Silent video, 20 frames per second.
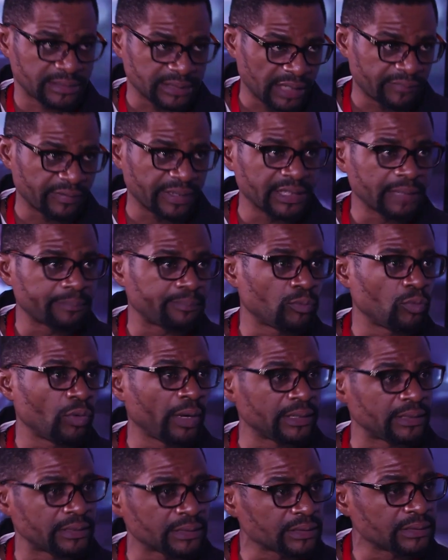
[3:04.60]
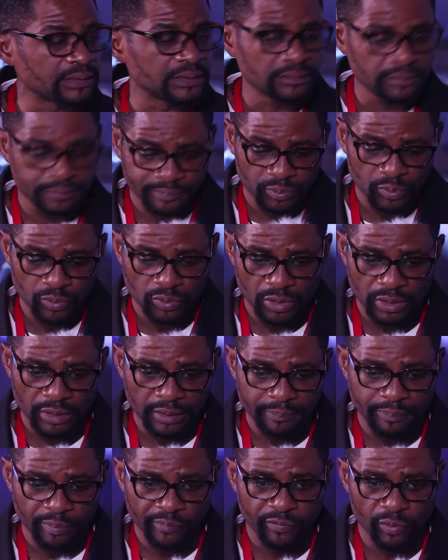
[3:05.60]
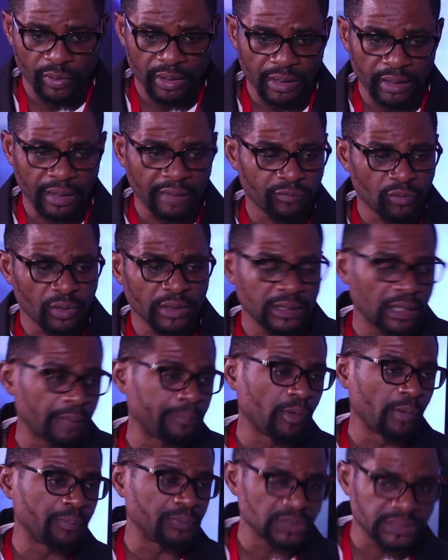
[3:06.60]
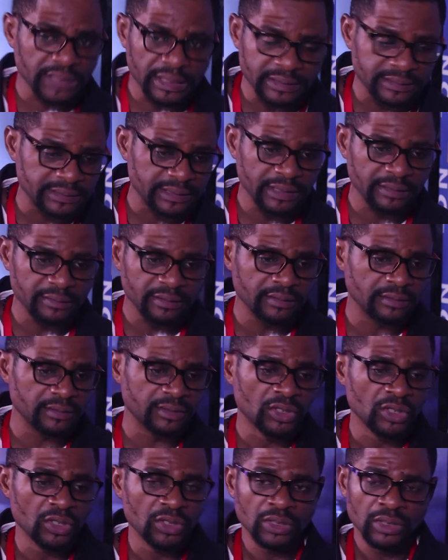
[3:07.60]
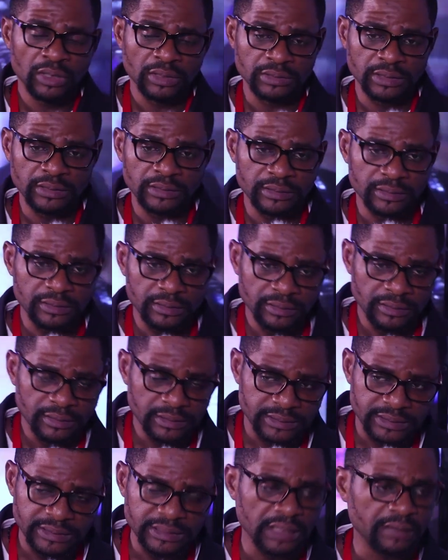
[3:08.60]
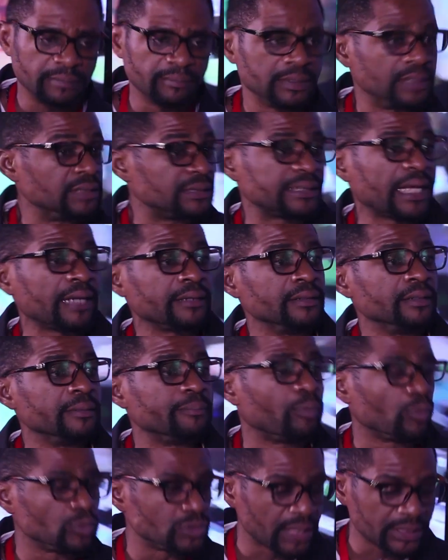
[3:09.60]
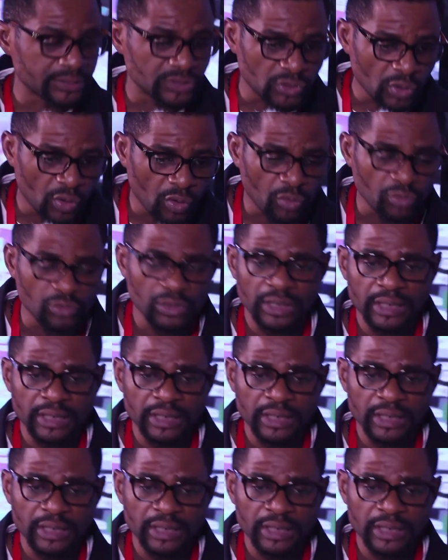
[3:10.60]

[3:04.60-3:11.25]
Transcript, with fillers: travailler pour, être, pour pouvoir avoir leur propre salle de, de, de projection